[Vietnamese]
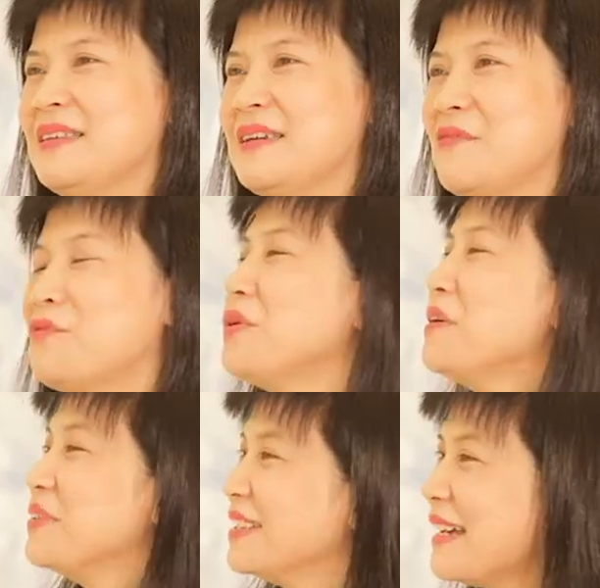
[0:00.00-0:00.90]
à, những cái phụ
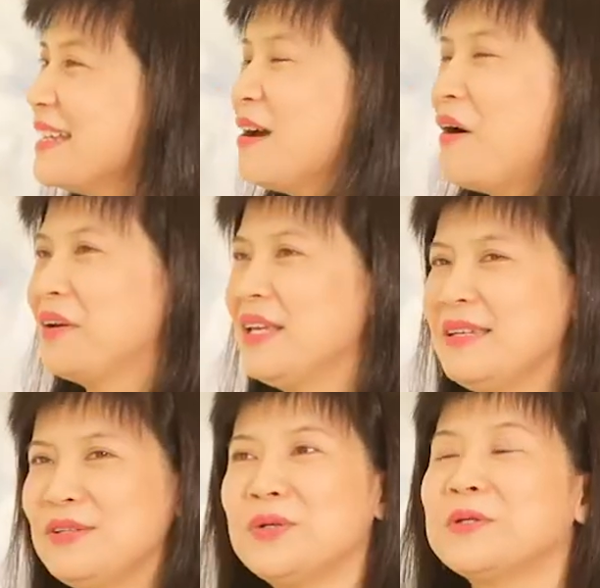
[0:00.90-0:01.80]
nữ phương Tây họ
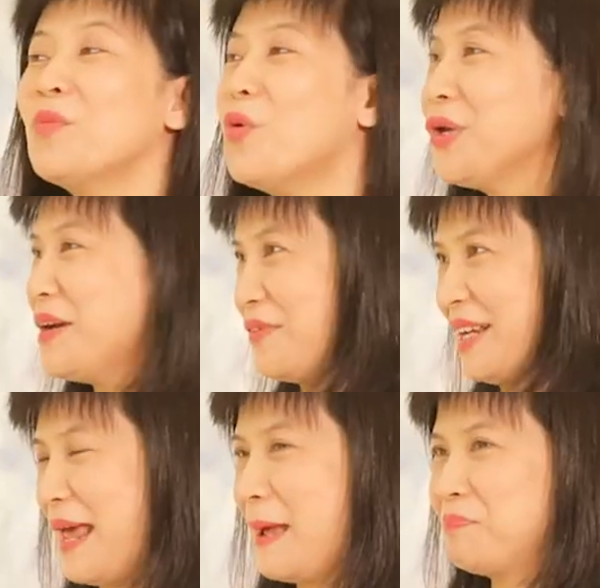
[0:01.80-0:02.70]
đi du lịch bùi ở
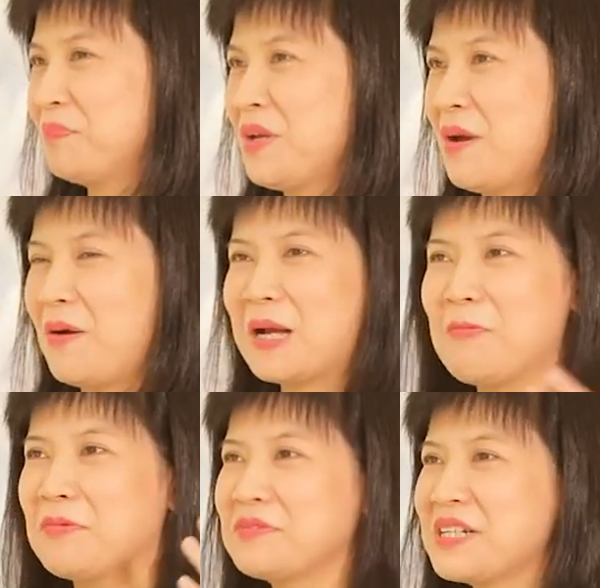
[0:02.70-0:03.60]
Việt Nam, họ
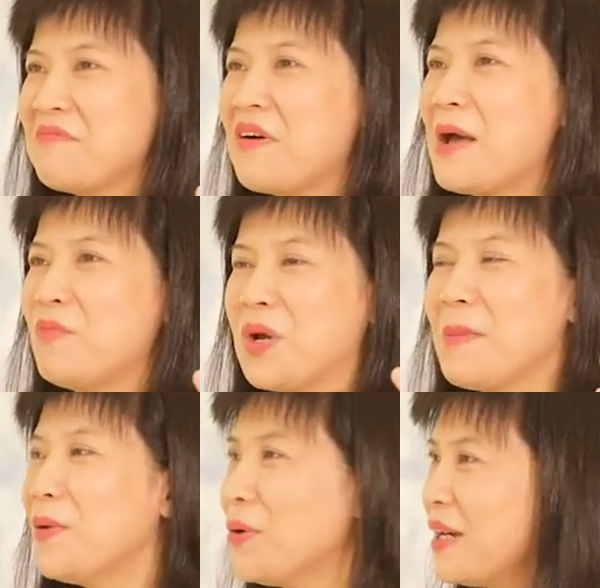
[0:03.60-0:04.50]
còng trên vai một cái
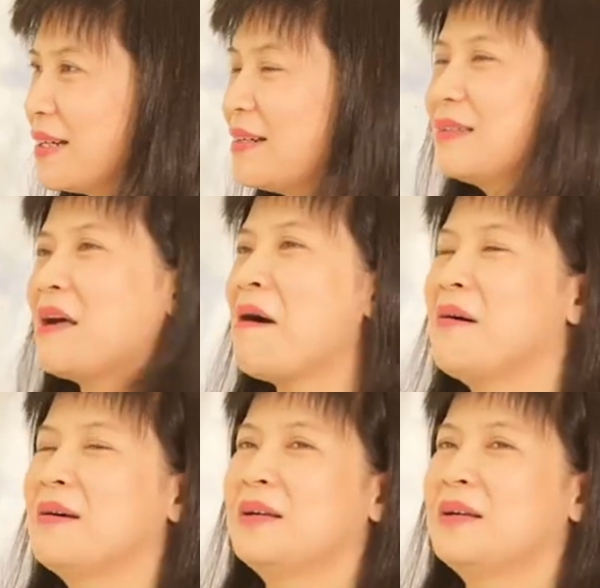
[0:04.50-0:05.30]
ba lô thật là to